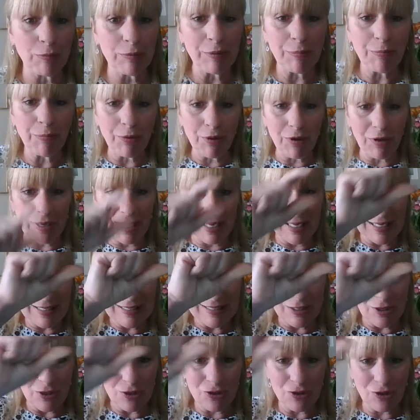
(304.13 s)
oublie pas, hein,
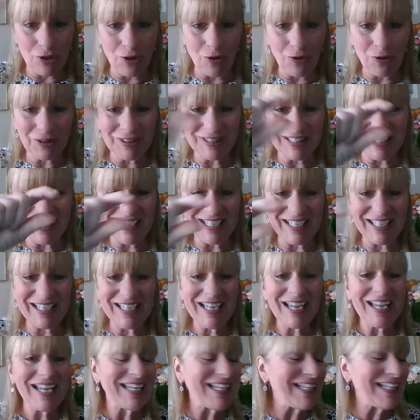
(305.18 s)
ce sont
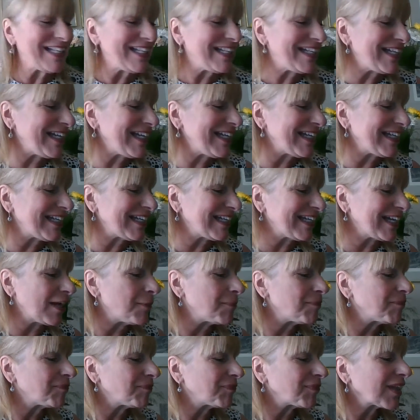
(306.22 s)
tes lignes
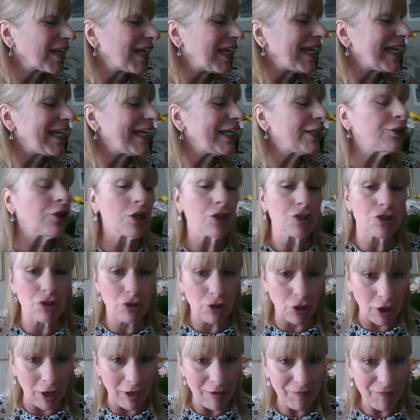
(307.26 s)
et de
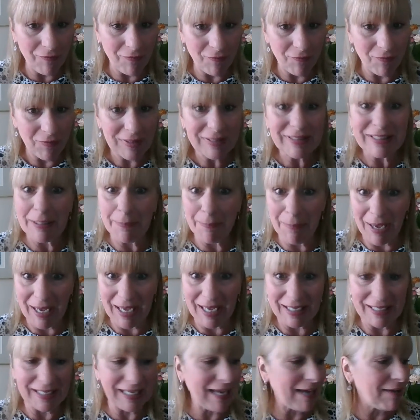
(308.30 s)
strophes, tes
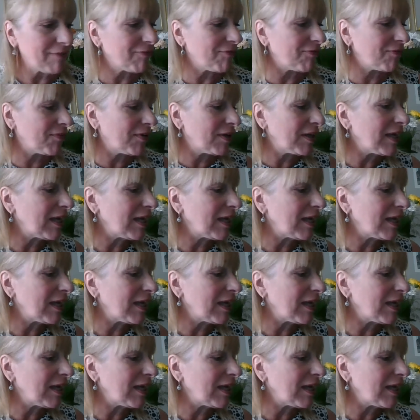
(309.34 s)
paragraphes,